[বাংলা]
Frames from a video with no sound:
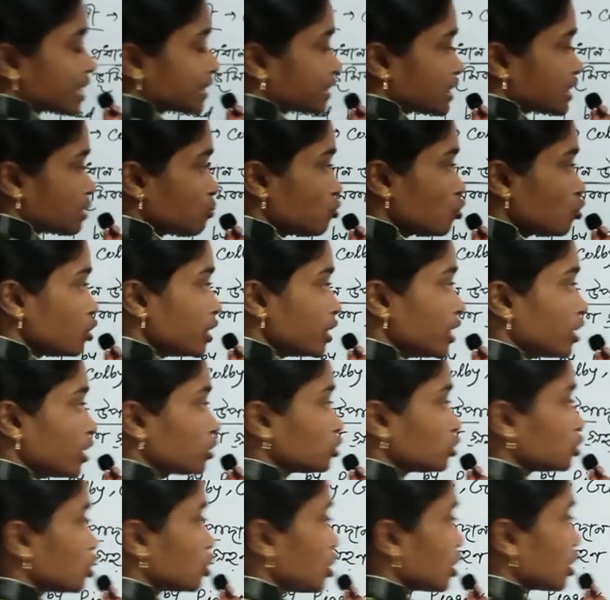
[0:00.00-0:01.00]
ক্ষেত্রে মূল
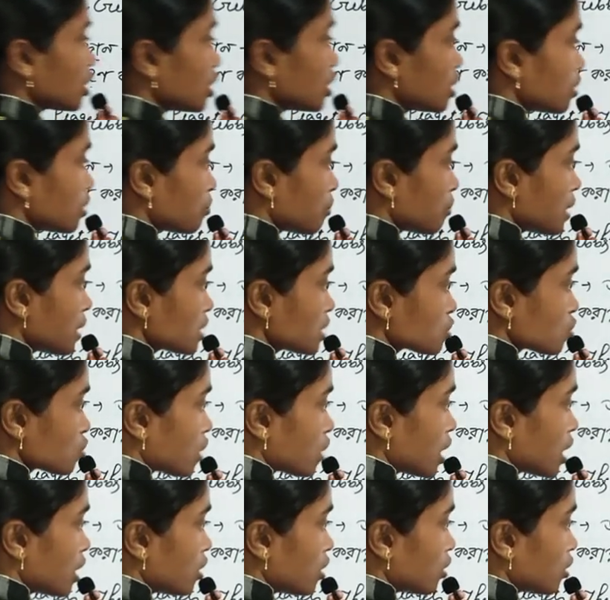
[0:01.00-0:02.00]
নিয়ন্ত্রক বা
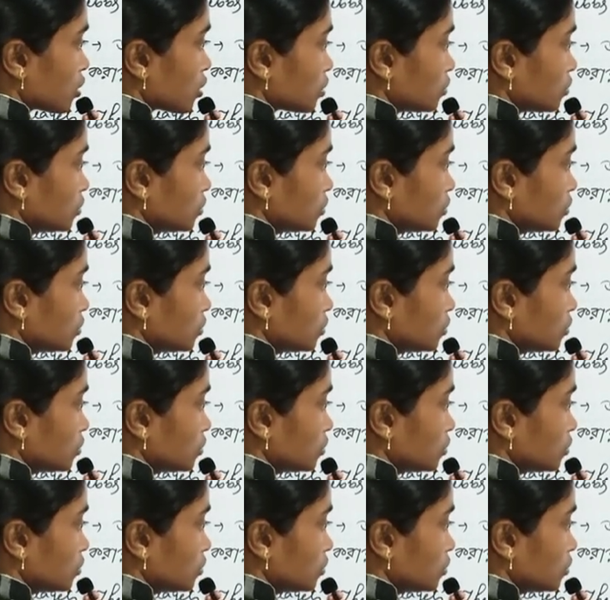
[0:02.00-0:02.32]
সহায়ক